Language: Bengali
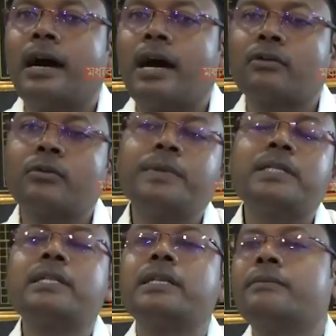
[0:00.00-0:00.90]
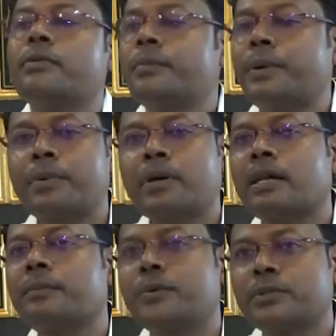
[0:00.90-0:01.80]
আরও বেশি এবং ব্যাপক
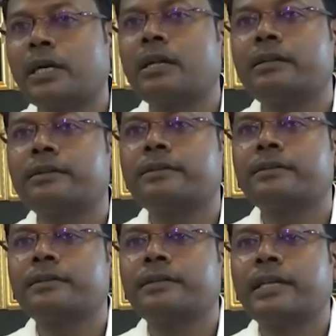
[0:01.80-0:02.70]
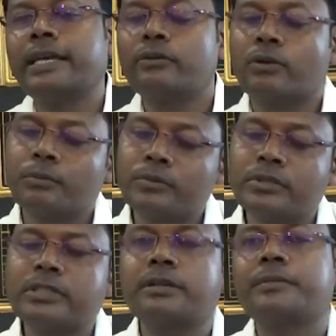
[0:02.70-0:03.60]
হারে প্রচার এই
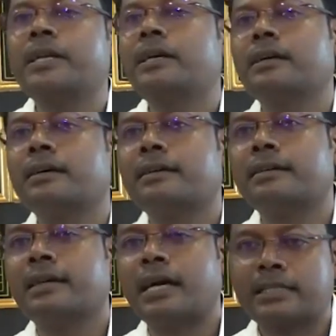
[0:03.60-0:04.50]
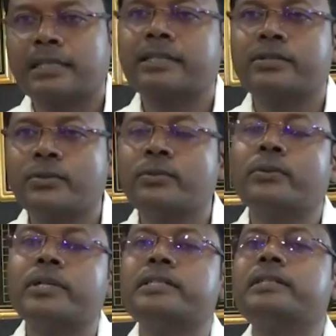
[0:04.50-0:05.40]
কর্মসূচি আমরা আজকে থেকে শুরু
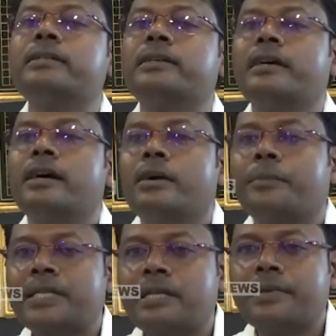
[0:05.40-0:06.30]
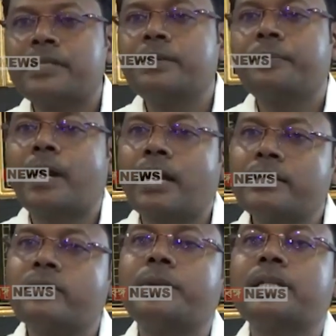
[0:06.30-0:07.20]
করেছি পাশাপাশি পাড়ায়
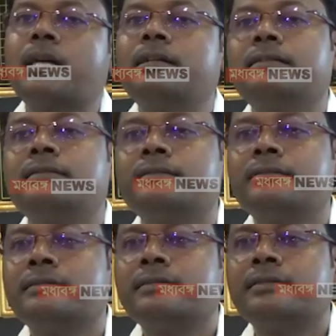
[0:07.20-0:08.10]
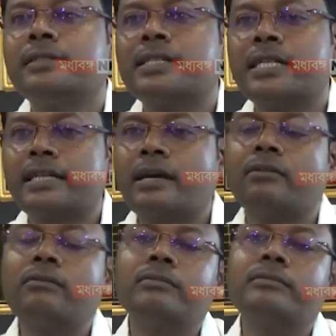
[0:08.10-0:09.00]
সমাধান সেটাও
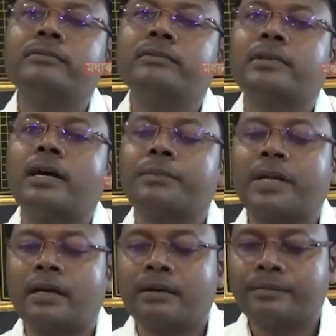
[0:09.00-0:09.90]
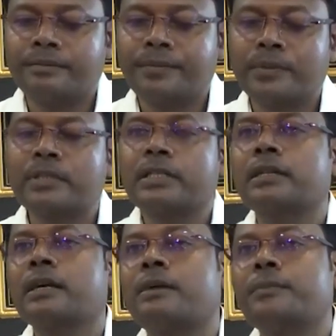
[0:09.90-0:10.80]
আমরা প্রত্যেকটা
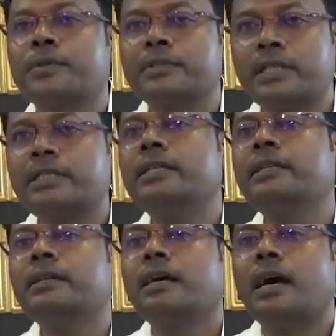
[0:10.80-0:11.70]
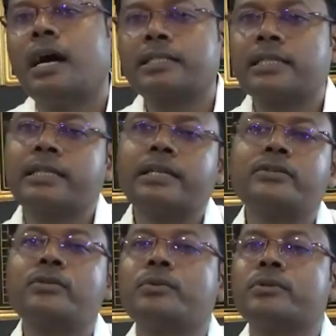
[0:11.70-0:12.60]
গ্রাম পঞ্চায়েতেই আজকে থেকে
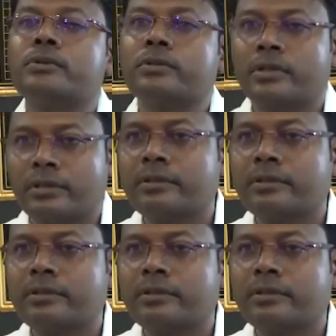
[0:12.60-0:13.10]
শুভ সূচনা